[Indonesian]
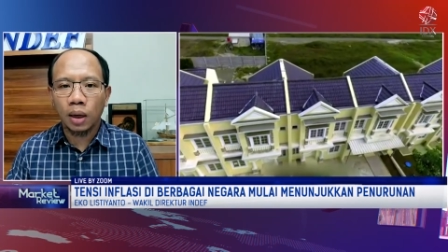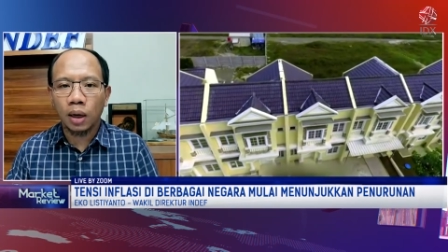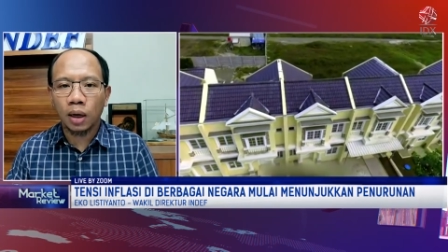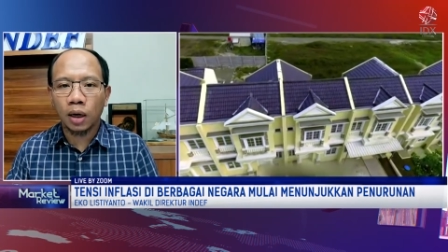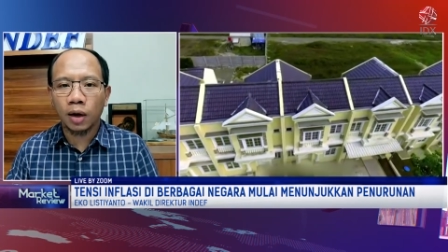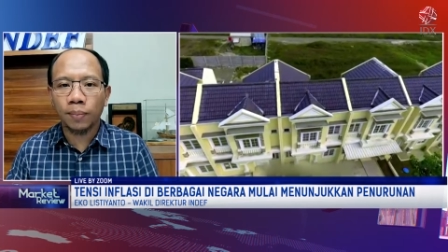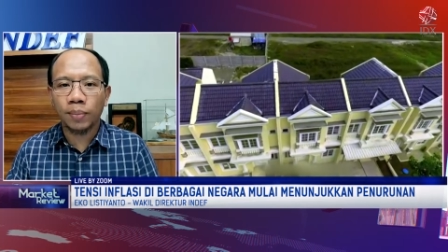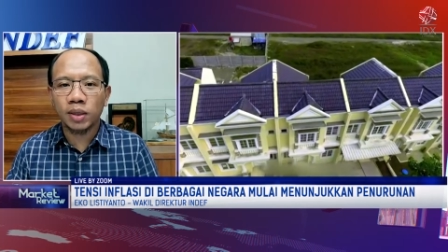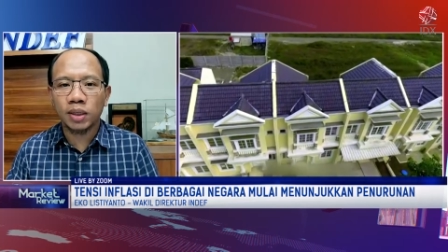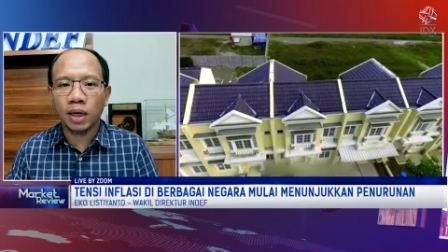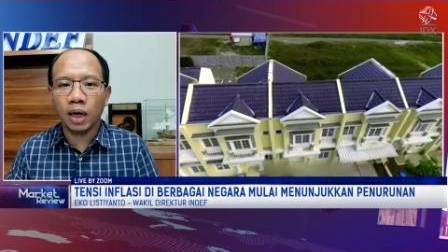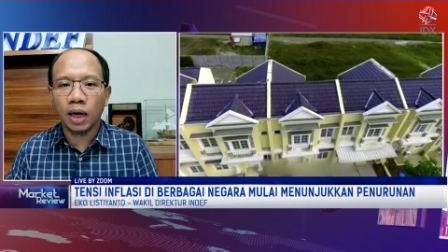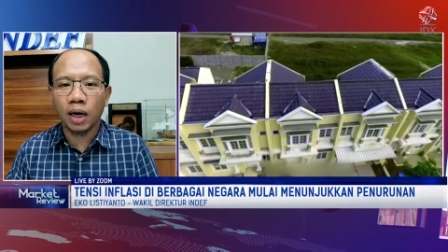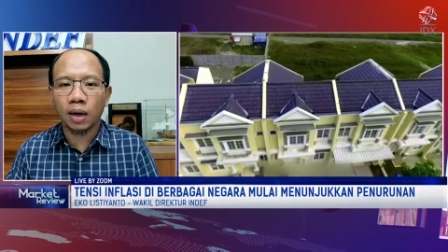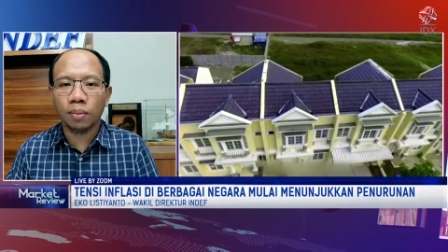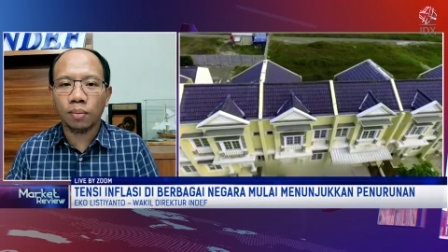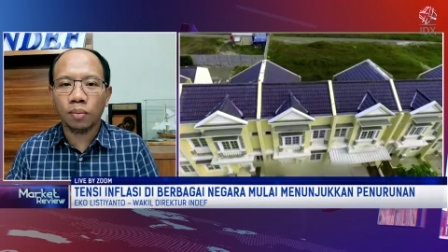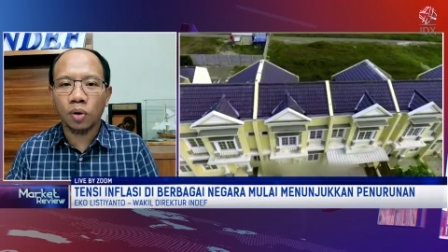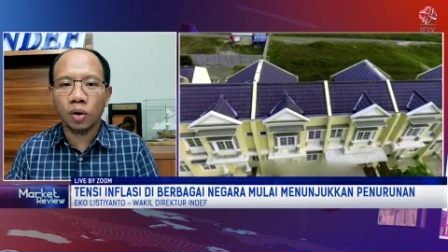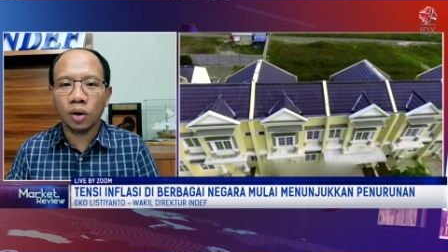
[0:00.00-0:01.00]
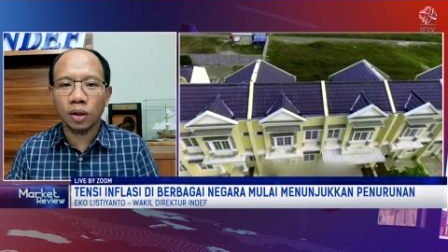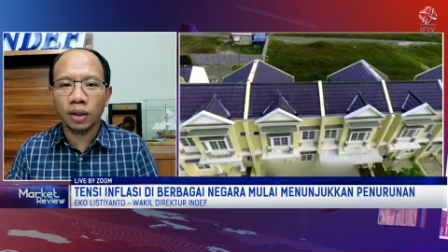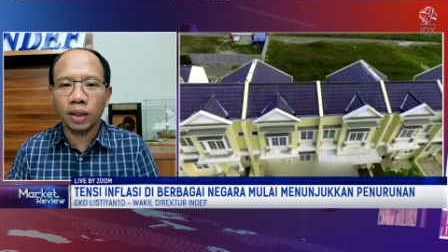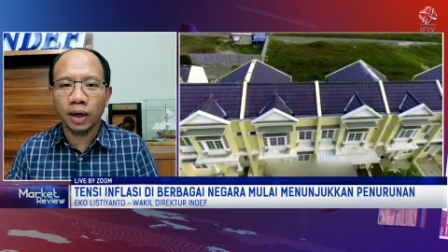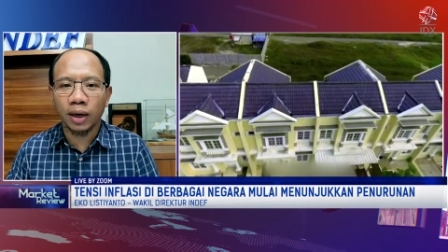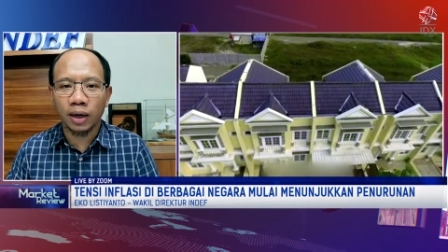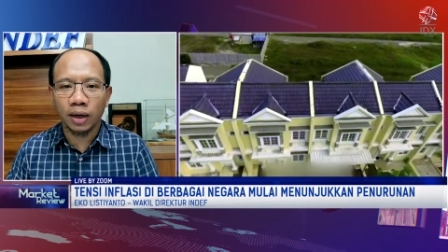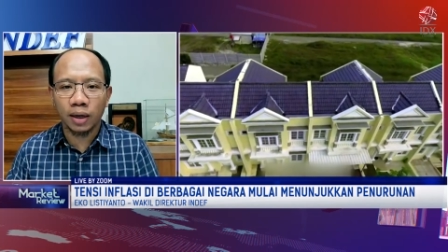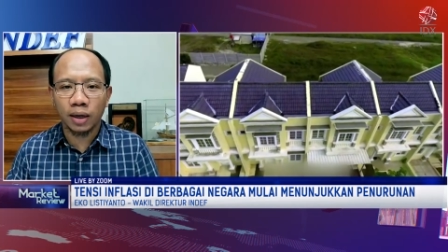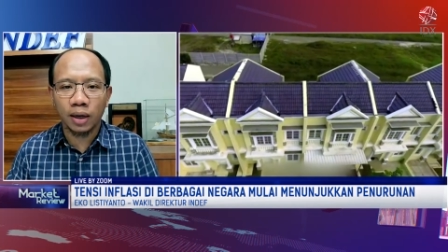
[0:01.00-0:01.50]
uh, kebijakan
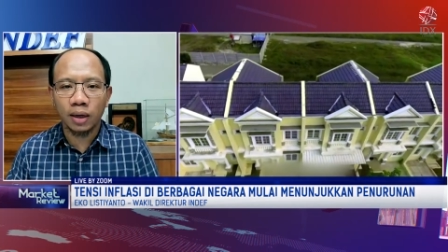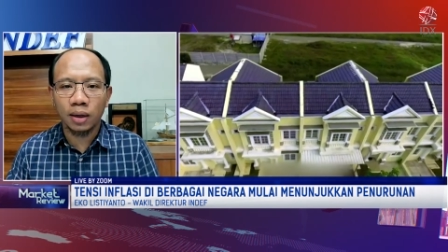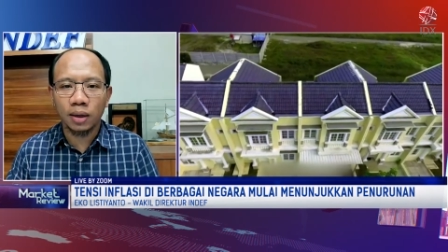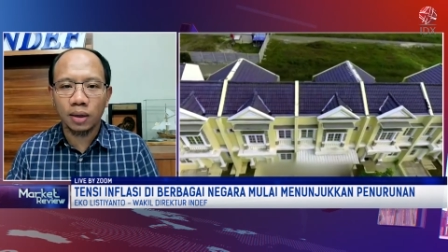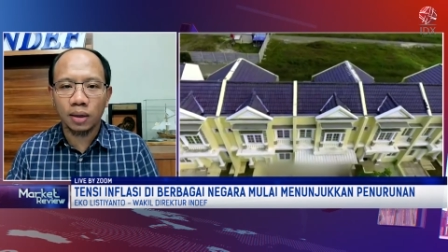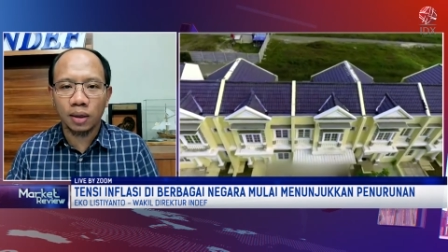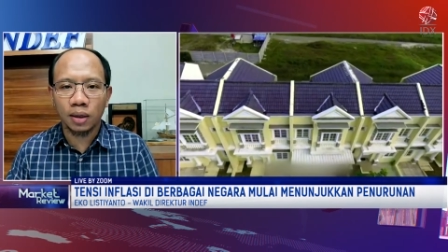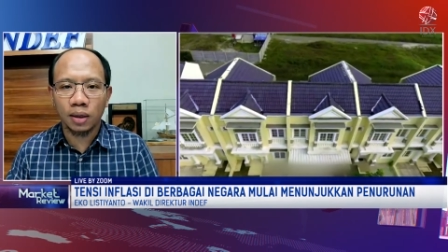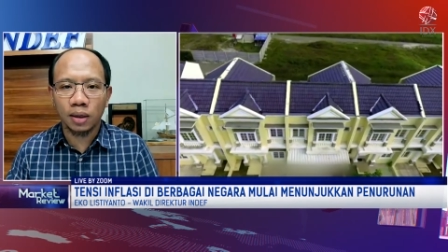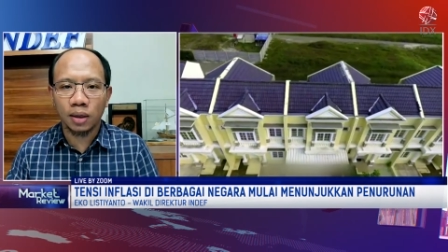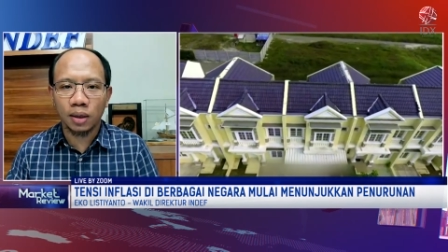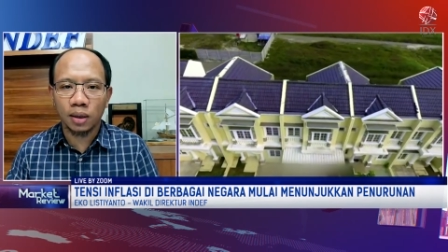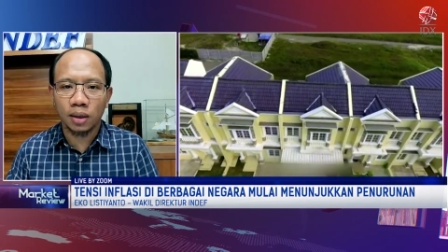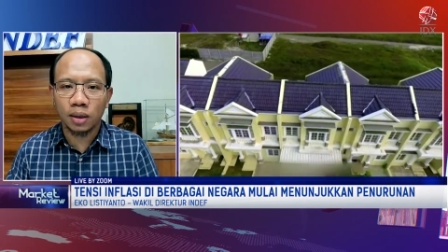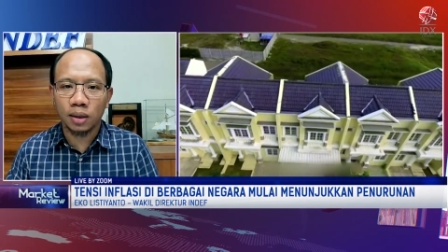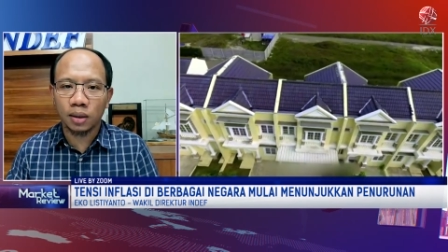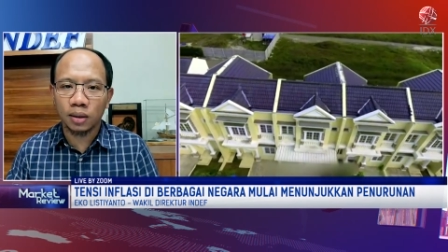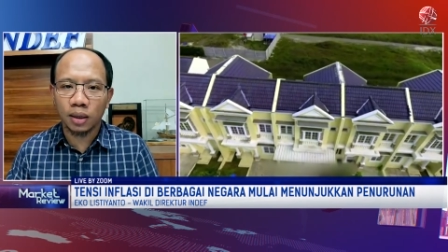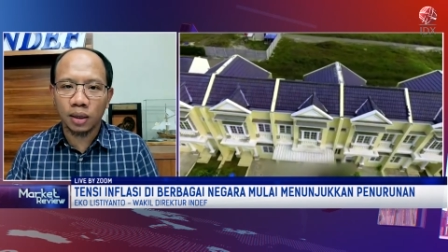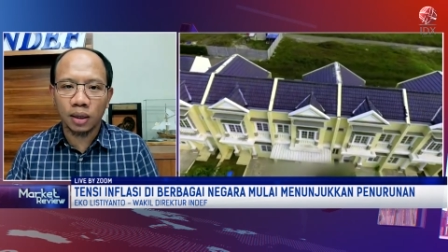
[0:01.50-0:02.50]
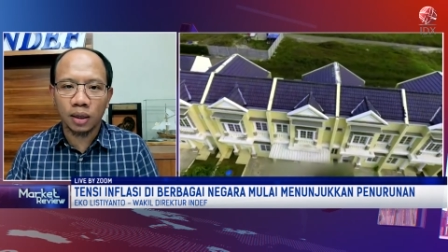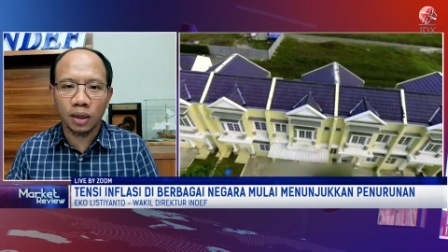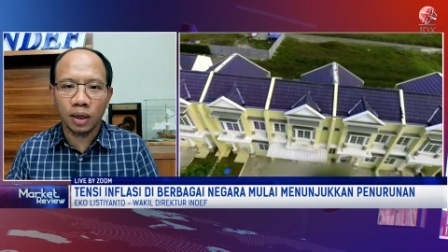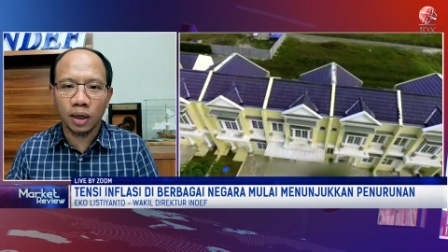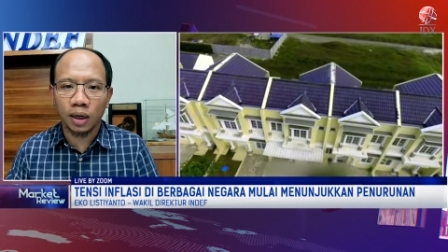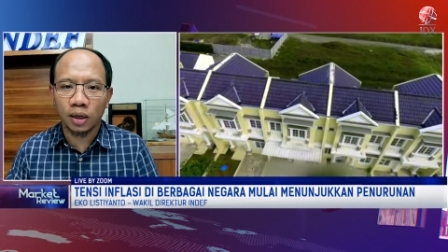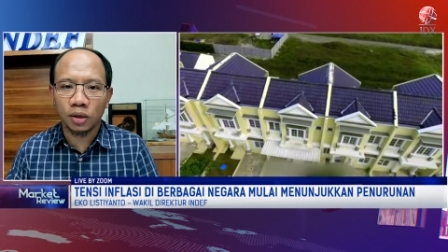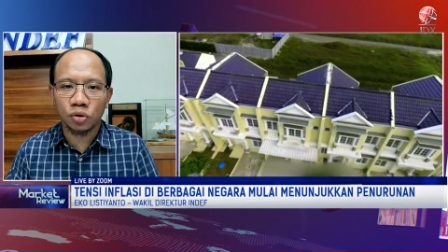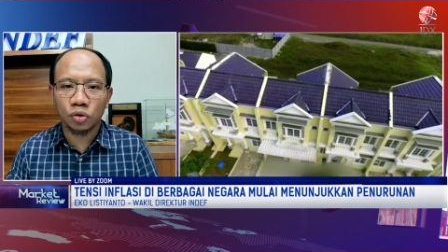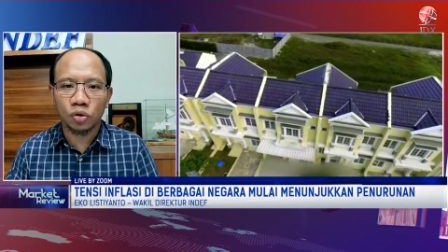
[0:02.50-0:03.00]
moneter ya. Uh, jadi kenaikan